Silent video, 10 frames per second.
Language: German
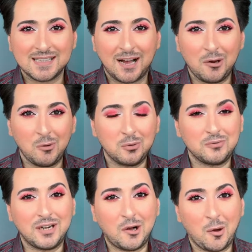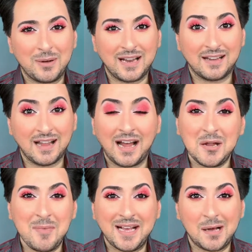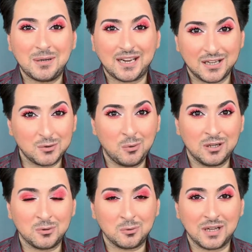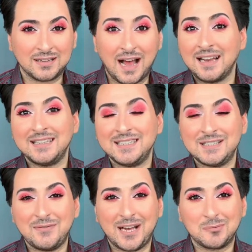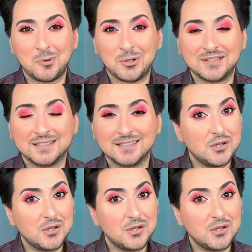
Hallo und Willkommen an alle Make-up-Kreaturen und an alle, die es werden möchten.